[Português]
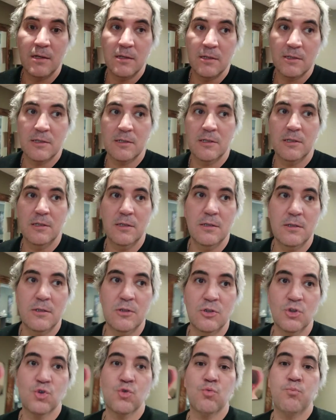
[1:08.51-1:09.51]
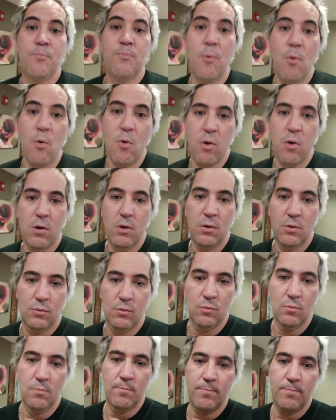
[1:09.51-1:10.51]
se dispor
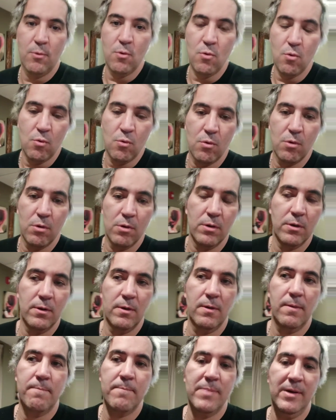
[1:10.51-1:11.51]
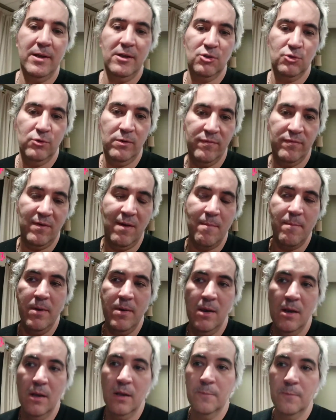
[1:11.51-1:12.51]
um pouco para a sua
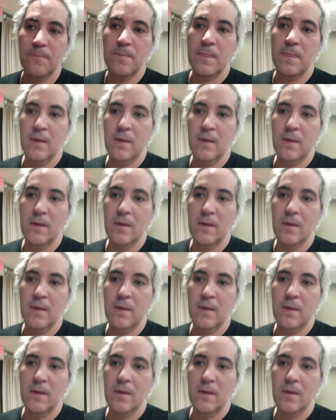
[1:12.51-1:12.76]
família.